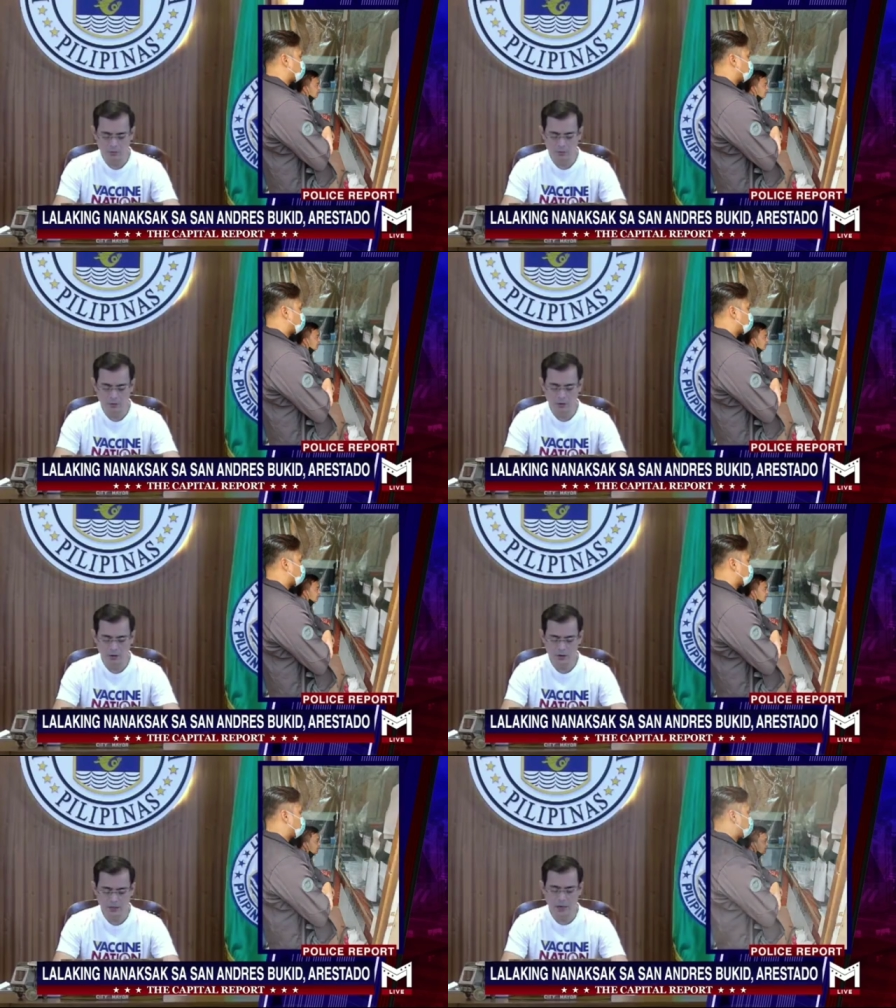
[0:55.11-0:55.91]
Uh,
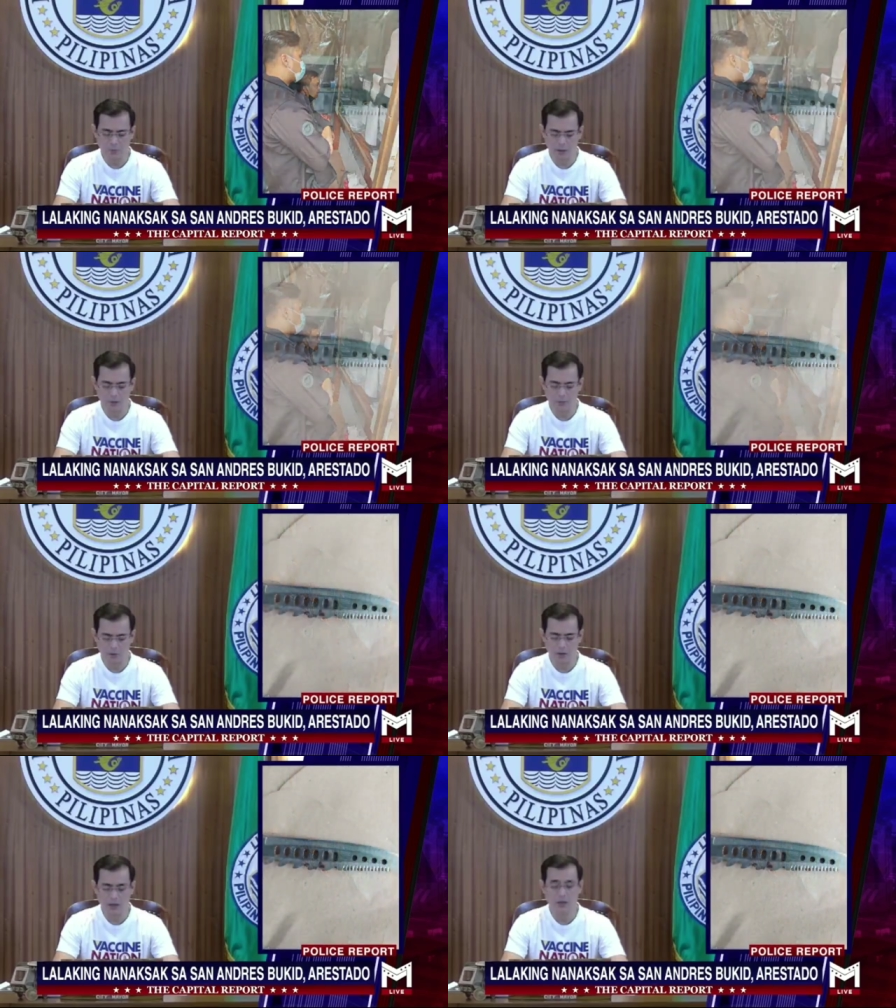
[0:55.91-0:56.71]
stabbing and
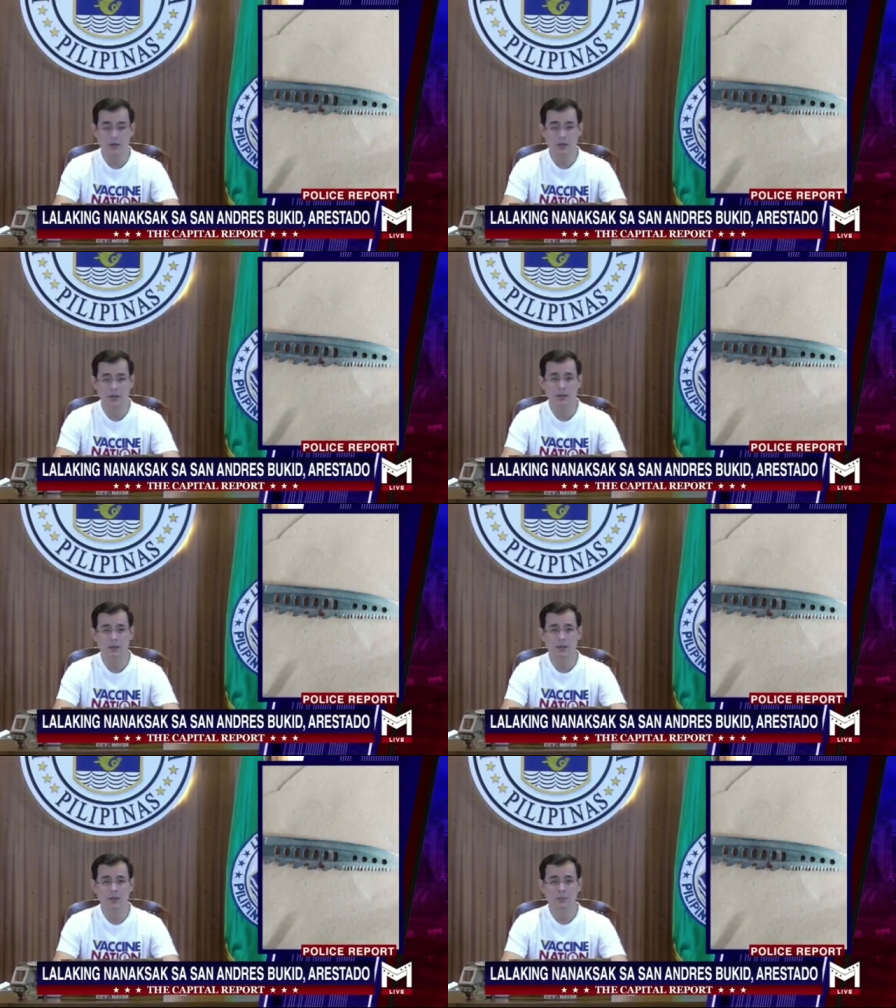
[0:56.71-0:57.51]
mauling incident,
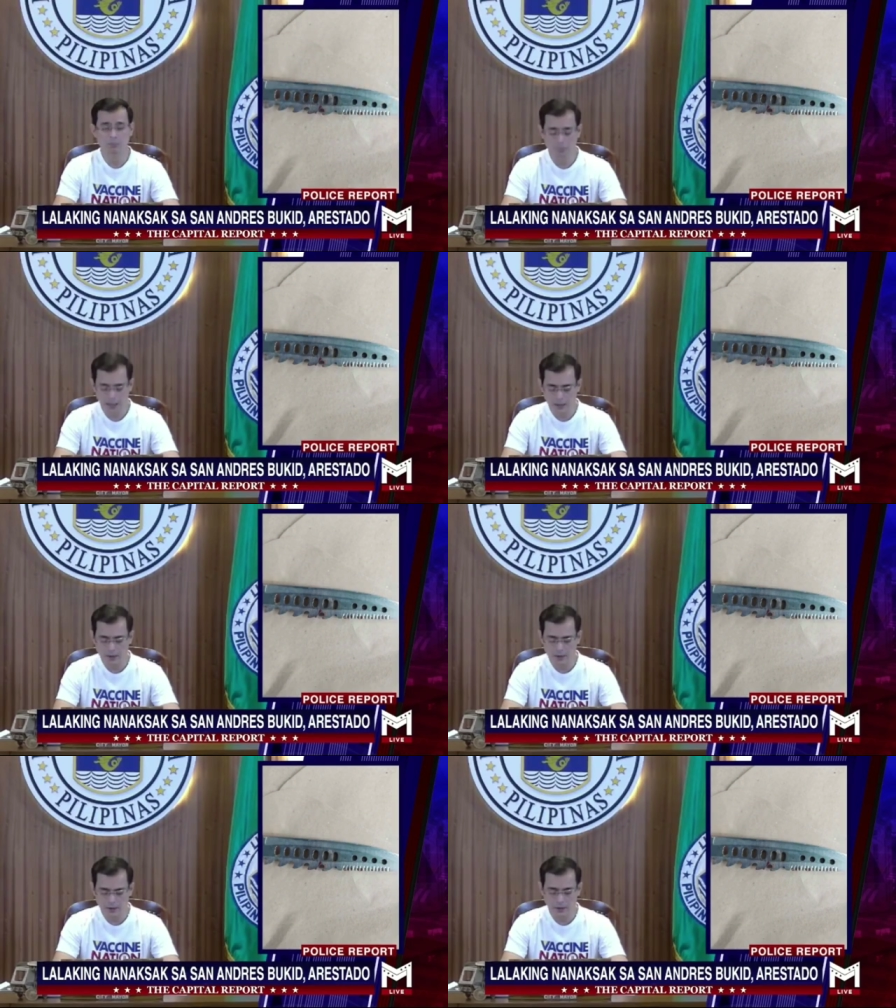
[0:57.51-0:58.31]

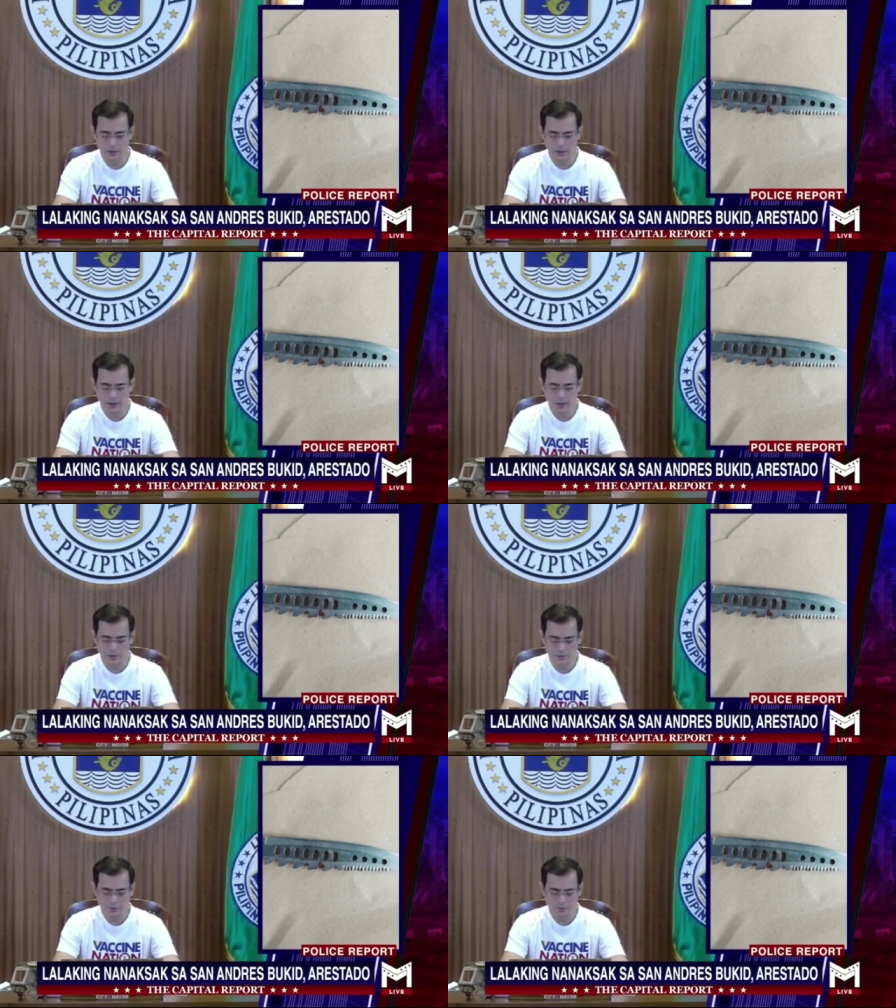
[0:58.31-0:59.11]
murder din ng
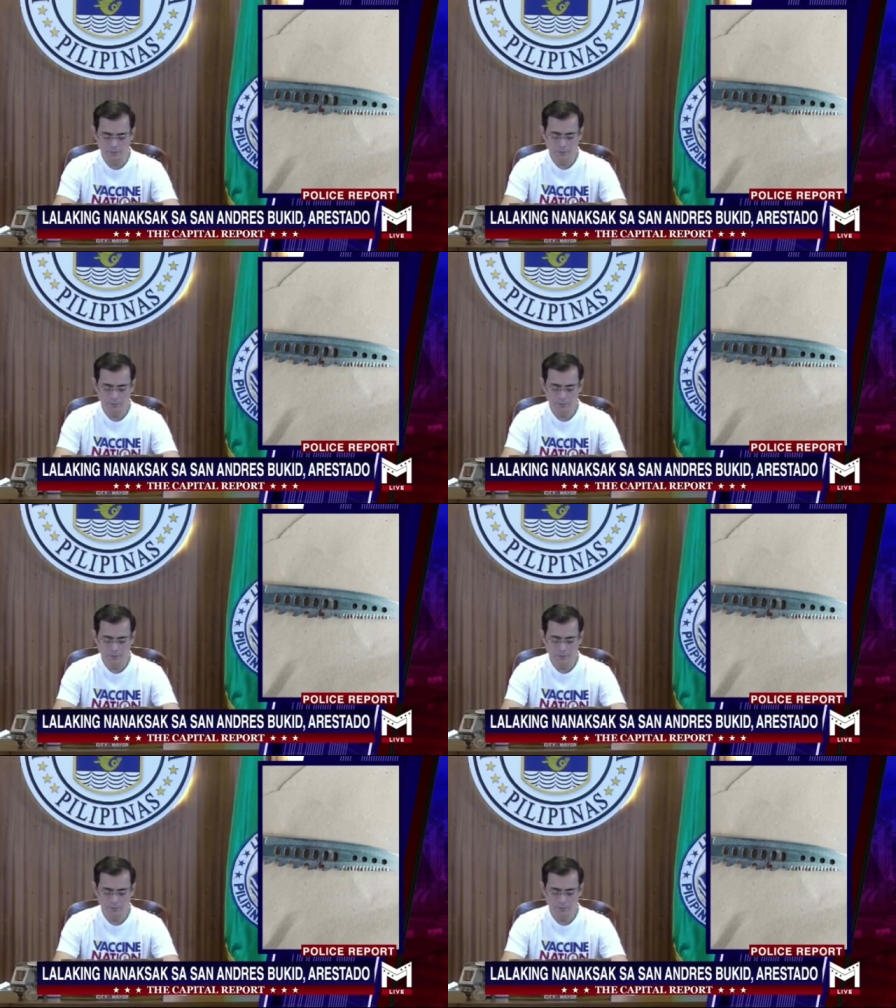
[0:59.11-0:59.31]
taso.